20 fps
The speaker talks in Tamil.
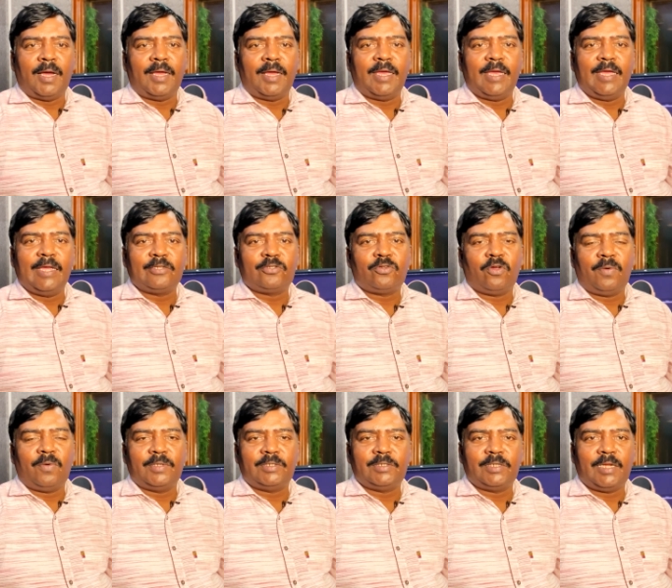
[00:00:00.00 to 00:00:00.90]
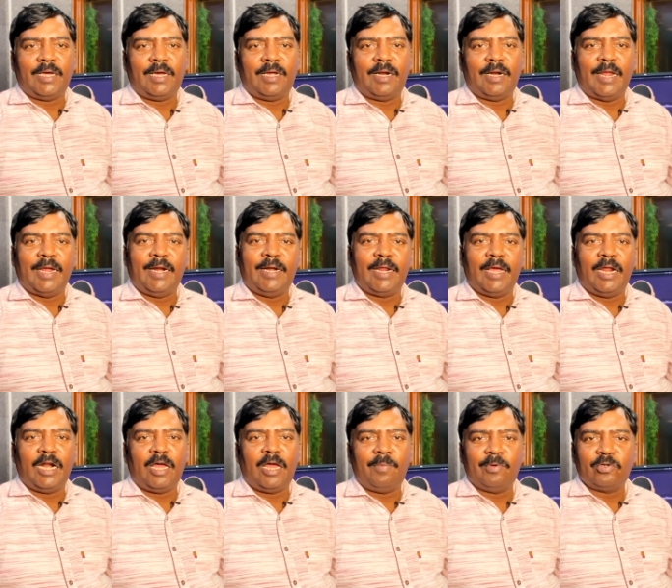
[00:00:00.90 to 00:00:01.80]
ஐஏஎஸ்ஓ வச்சுட்டா லைட்டே
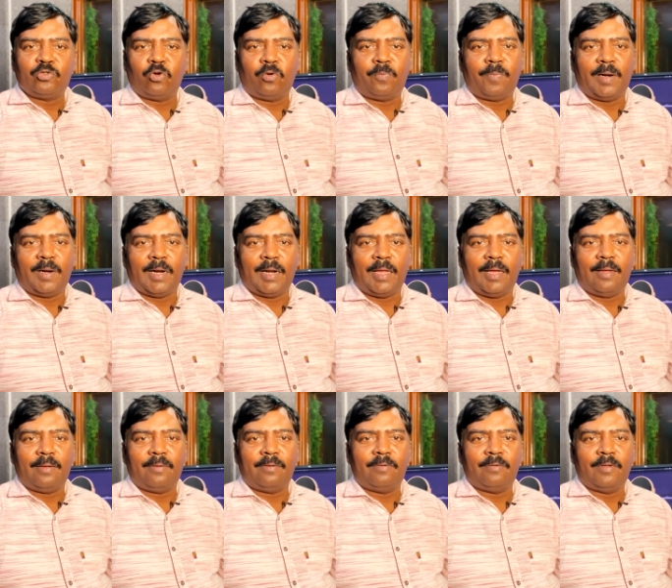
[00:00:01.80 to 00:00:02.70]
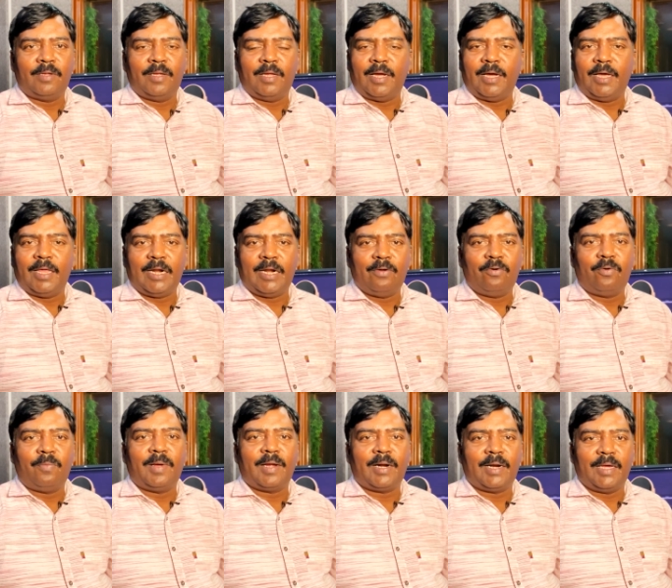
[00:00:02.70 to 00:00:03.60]
இல்லாமல் ஷூட் பண்ணலாம் அதெல்லாம்
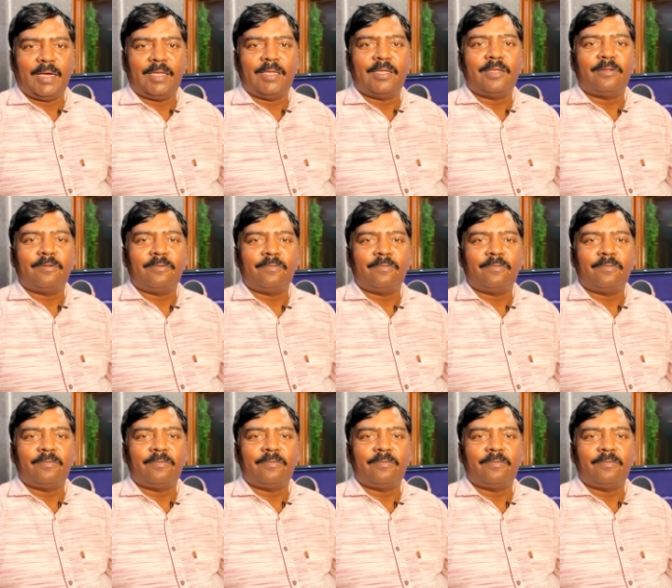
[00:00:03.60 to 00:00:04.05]
உண்மை கிடையாது